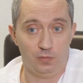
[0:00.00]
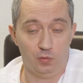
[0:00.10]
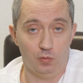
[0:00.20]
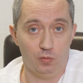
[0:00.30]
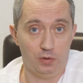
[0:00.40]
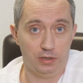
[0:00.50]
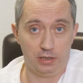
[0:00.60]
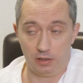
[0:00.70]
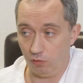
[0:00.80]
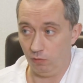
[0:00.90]
Ну, это
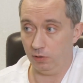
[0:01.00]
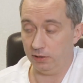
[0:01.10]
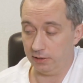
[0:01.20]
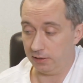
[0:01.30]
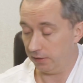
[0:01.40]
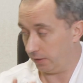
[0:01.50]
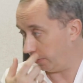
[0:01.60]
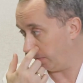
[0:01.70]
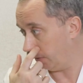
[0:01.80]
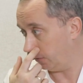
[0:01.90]
я так образно сказал
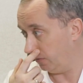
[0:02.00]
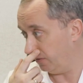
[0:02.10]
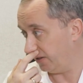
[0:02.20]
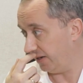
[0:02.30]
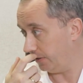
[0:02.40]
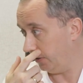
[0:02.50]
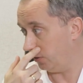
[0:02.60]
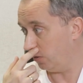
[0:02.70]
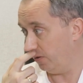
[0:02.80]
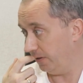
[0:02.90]
про Макдональдс, конечно, не
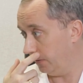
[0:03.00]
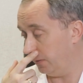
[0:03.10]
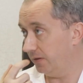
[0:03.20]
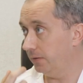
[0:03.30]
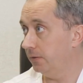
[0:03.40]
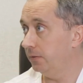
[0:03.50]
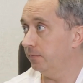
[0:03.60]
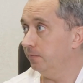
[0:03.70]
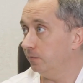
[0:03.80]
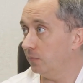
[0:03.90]
стоит
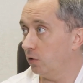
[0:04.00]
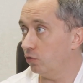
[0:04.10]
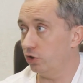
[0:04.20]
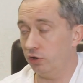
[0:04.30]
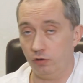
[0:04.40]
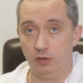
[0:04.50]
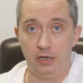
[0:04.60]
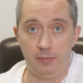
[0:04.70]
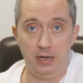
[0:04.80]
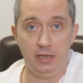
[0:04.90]
Лучше что-то
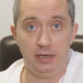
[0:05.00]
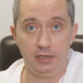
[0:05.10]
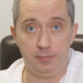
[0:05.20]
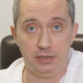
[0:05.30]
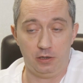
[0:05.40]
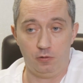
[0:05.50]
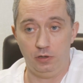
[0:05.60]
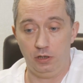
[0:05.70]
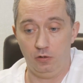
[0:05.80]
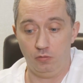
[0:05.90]
нормальное есть при такой
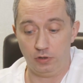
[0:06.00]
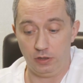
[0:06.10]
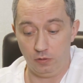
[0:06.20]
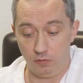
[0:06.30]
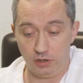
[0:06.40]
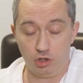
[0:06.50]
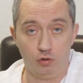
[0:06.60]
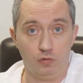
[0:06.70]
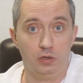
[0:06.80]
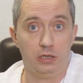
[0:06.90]
нагрузке. Но за
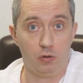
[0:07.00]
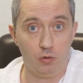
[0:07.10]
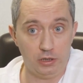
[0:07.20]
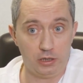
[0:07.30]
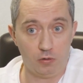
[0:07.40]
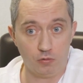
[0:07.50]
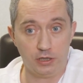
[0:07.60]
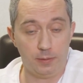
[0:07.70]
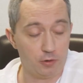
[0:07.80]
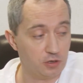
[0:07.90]
счет вот такой
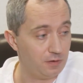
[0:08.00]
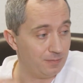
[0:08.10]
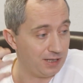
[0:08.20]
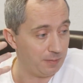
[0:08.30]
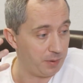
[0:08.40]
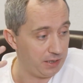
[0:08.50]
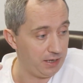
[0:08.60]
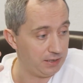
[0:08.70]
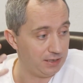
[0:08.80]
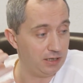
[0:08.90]
нагрузки я просто вам дал
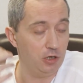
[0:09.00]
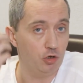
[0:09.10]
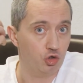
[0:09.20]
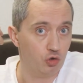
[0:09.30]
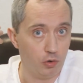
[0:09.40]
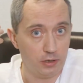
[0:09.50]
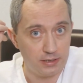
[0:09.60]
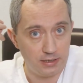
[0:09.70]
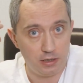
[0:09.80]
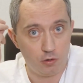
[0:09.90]
понятие, что это за